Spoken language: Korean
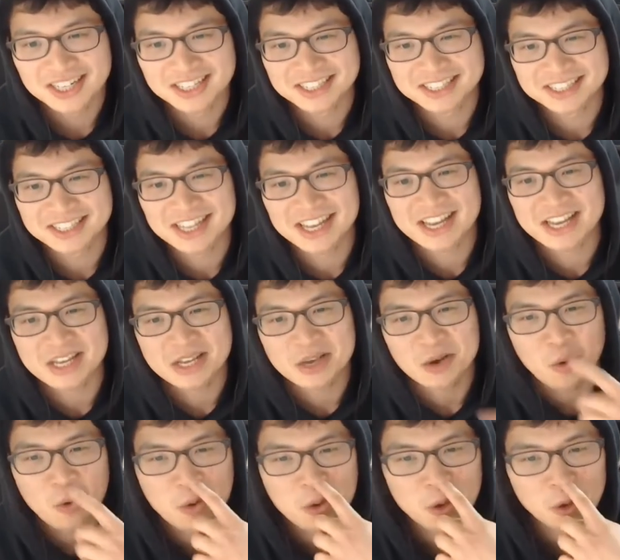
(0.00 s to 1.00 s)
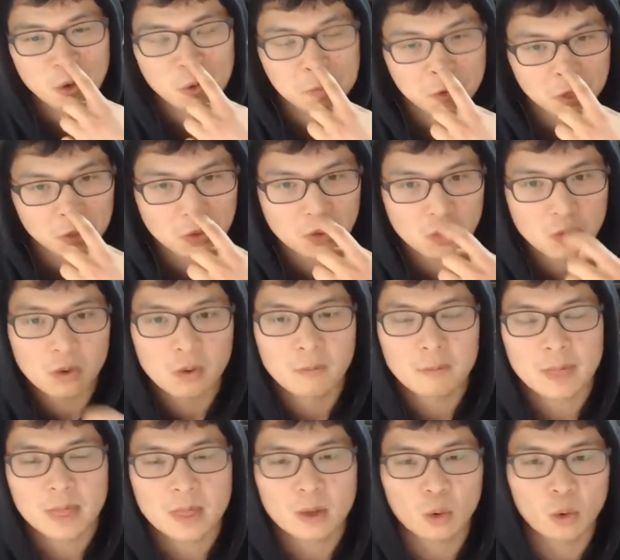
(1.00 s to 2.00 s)
근데 이게 공교롭게도
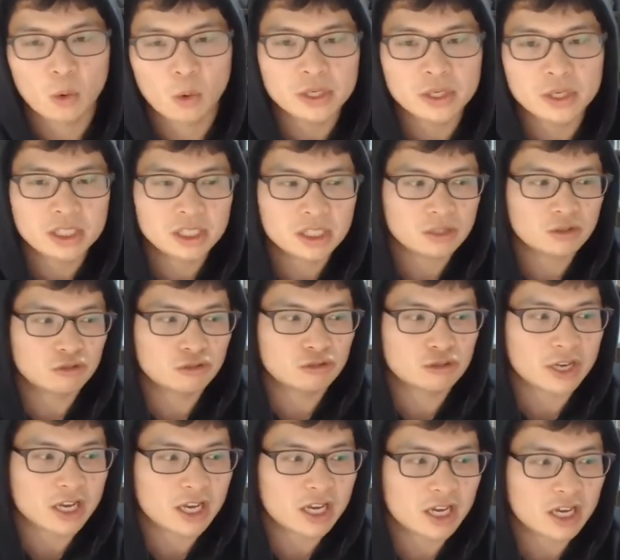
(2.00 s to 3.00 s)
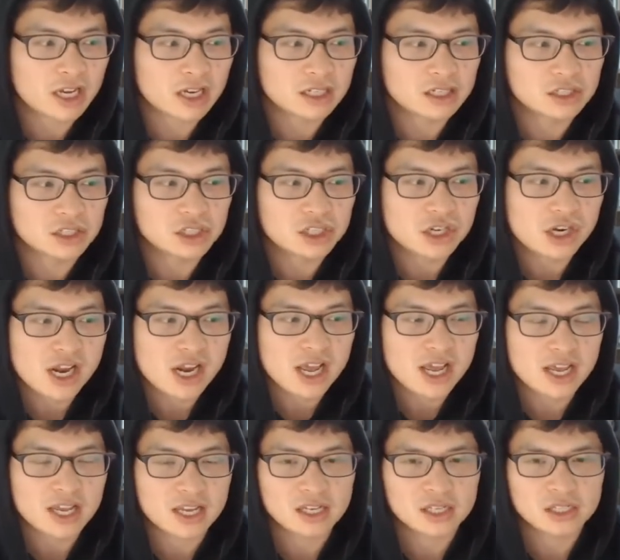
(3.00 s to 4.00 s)
OECD 국의 그
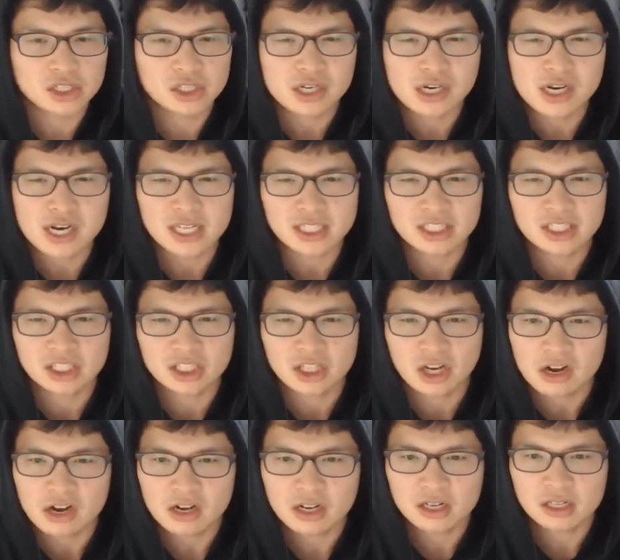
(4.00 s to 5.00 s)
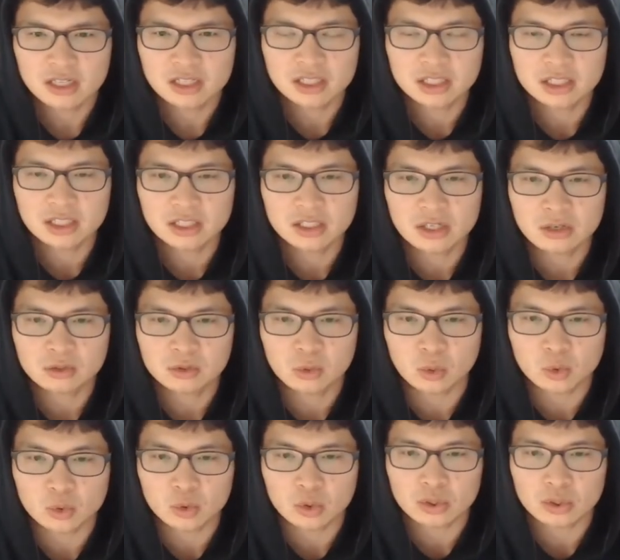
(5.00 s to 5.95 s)
신뢰 신뢰 측정 측정 도 어.